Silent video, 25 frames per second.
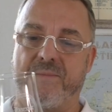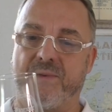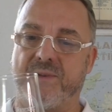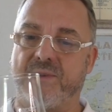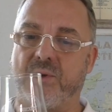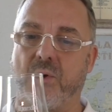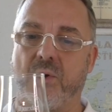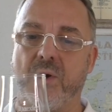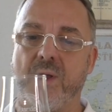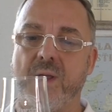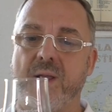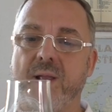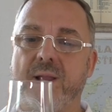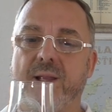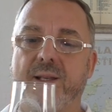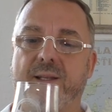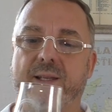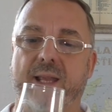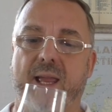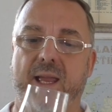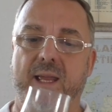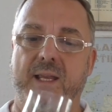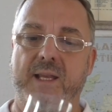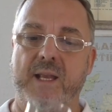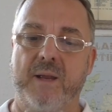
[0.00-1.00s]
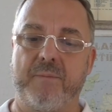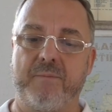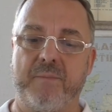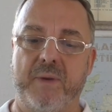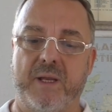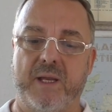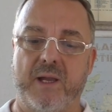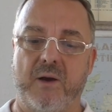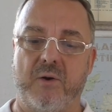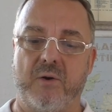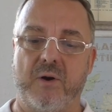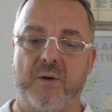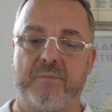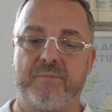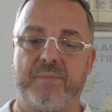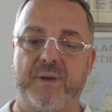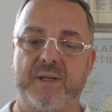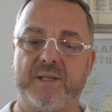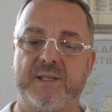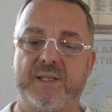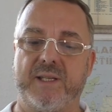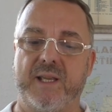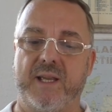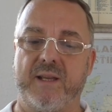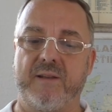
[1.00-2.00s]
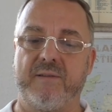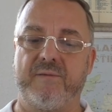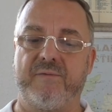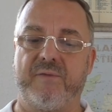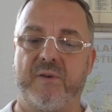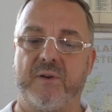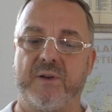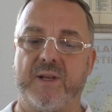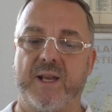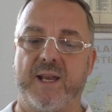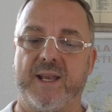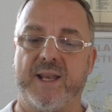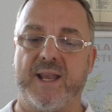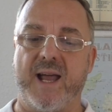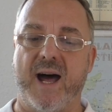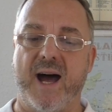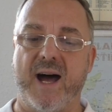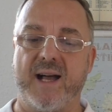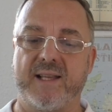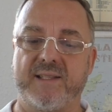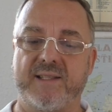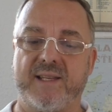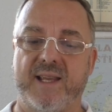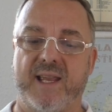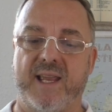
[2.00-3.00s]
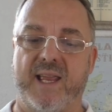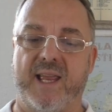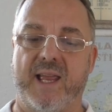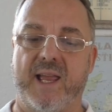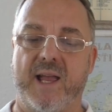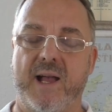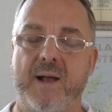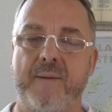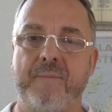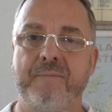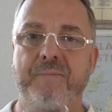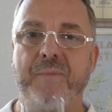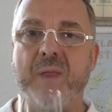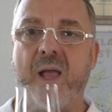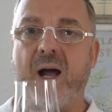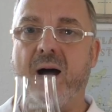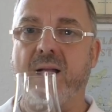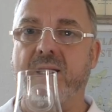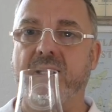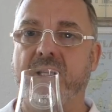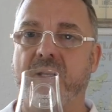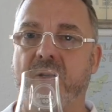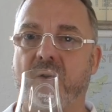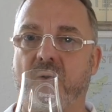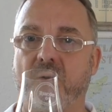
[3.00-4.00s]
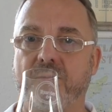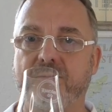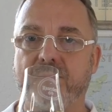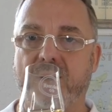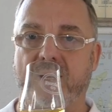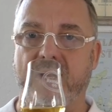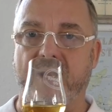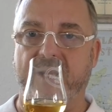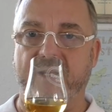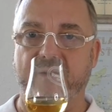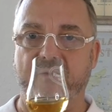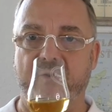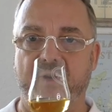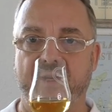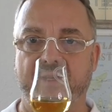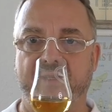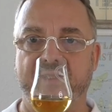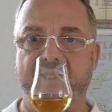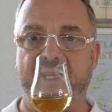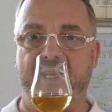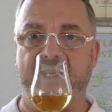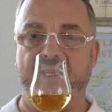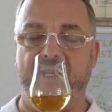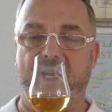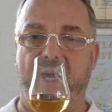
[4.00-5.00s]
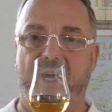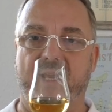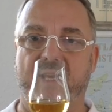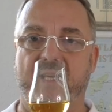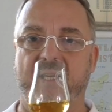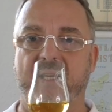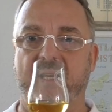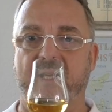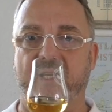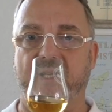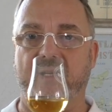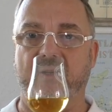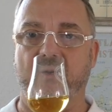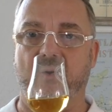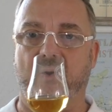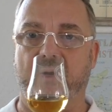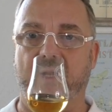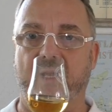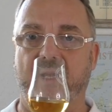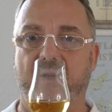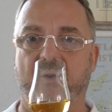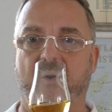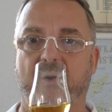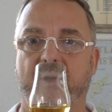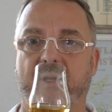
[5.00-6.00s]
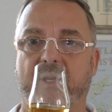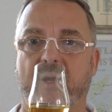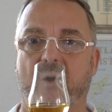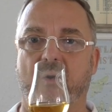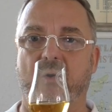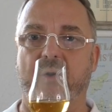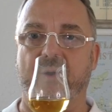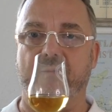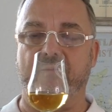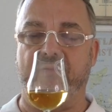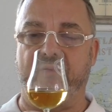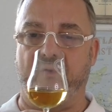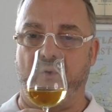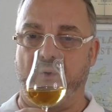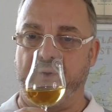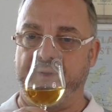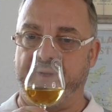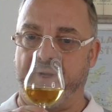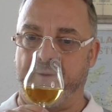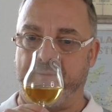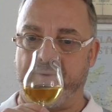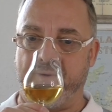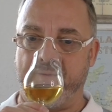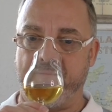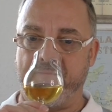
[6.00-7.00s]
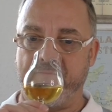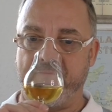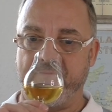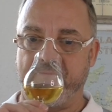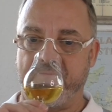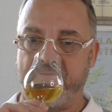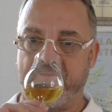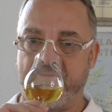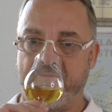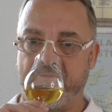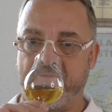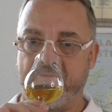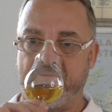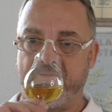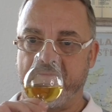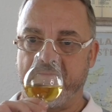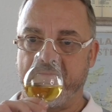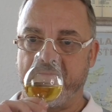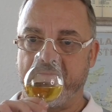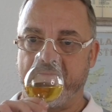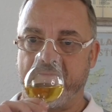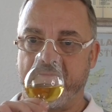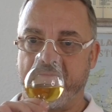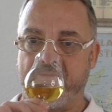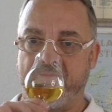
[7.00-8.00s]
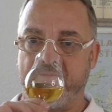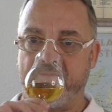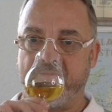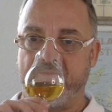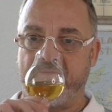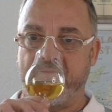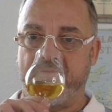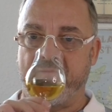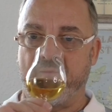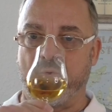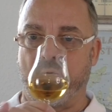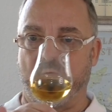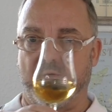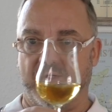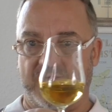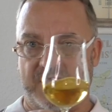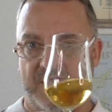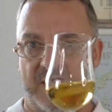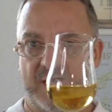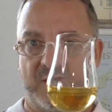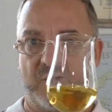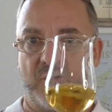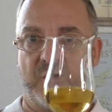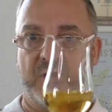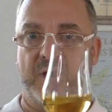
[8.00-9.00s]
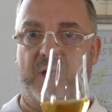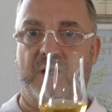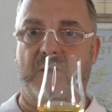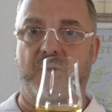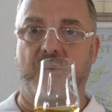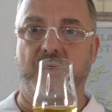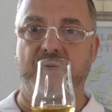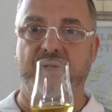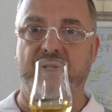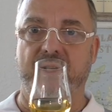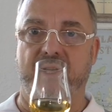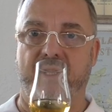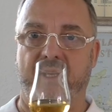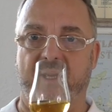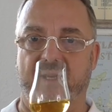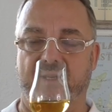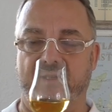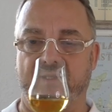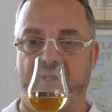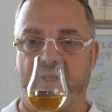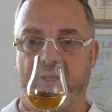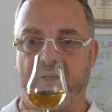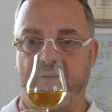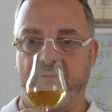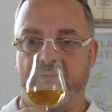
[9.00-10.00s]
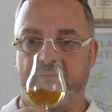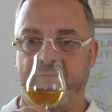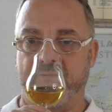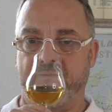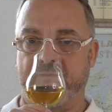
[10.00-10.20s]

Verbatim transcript: So, der erinnert mich auch ein bisschen von der Nase her an den Old Balendron 10 Jahre, den ich neulich euch auch empfohlen habe. Nur, dass der deutlich günstiger ist hier.